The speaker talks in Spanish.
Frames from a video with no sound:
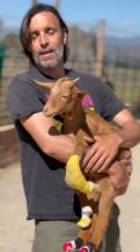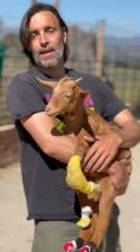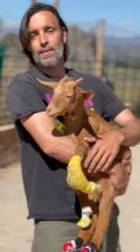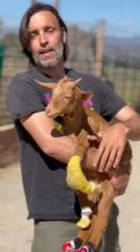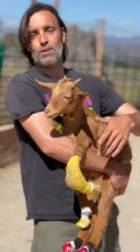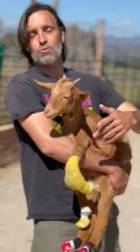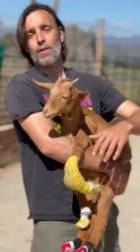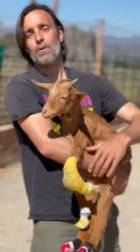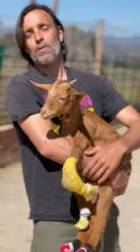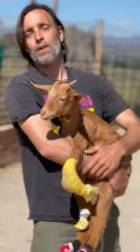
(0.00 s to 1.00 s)
que hicierais
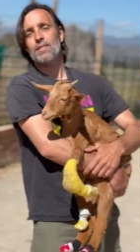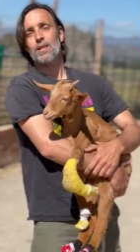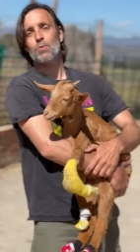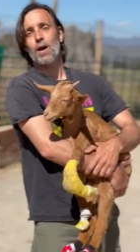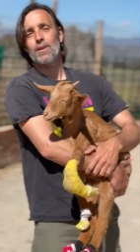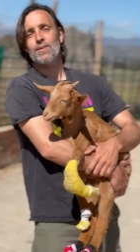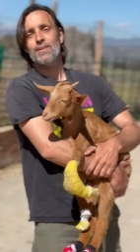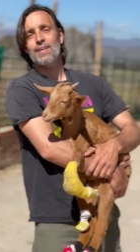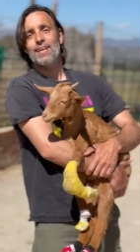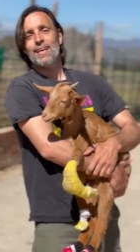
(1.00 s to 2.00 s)
una donación al santuario
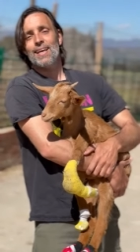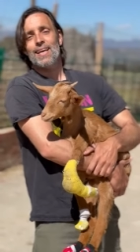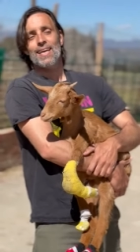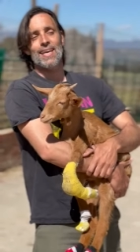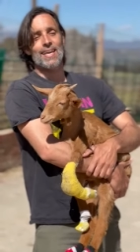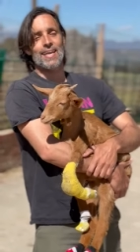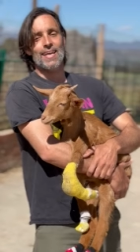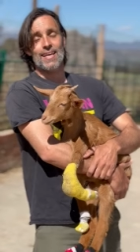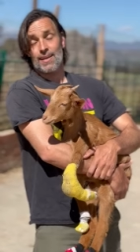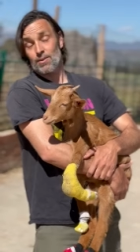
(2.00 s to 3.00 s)
y